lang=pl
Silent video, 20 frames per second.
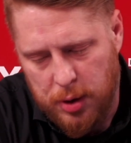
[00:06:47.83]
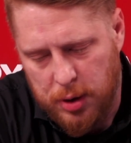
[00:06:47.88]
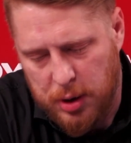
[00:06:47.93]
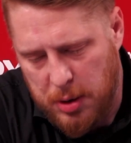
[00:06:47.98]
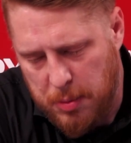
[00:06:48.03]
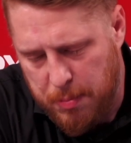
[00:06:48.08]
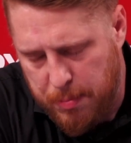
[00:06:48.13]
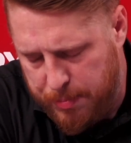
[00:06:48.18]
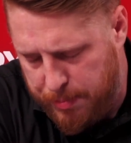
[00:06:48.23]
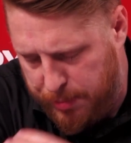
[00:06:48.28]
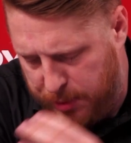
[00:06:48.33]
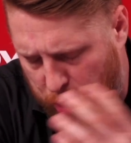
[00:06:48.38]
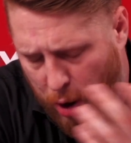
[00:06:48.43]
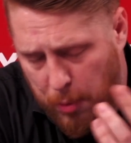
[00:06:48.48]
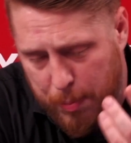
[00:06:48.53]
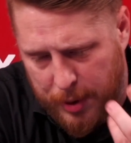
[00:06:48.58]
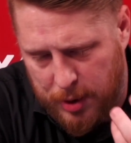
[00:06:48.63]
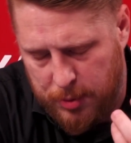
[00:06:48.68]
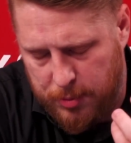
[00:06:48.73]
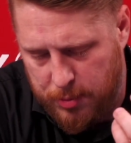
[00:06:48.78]
gdyby to
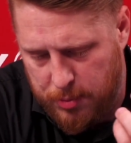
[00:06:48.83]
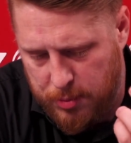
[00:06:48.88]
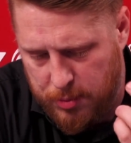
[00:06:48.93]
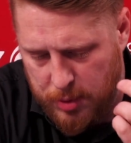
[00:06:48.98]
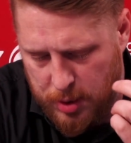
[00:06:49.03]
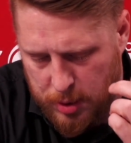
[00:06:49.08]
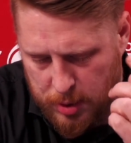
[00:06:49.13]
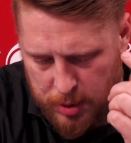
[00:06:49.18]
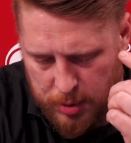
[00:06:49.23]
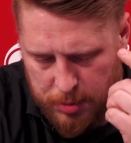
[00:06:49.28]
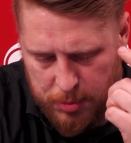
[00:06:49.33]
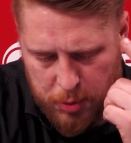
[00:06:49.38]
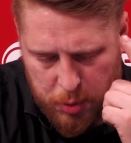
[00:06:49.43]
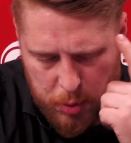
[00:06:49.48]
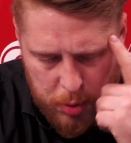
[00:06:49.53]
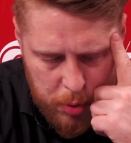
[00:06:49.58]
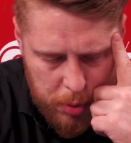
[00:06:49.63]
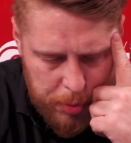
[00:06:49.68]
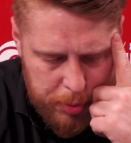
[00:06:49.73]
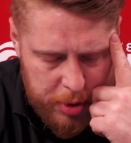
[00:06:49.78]
Pan e,
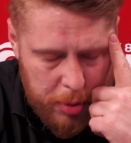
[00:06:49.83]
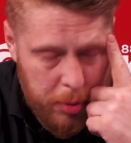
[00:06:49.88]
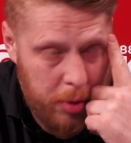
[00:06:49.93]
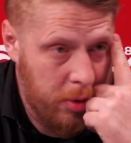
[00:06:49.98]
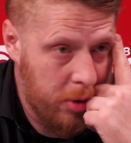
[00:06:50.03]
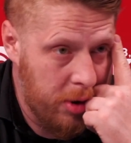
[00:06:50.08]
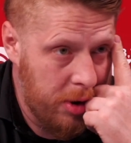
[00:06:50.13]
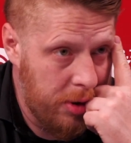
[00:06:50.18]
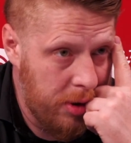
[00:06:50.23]
mógł przełożyć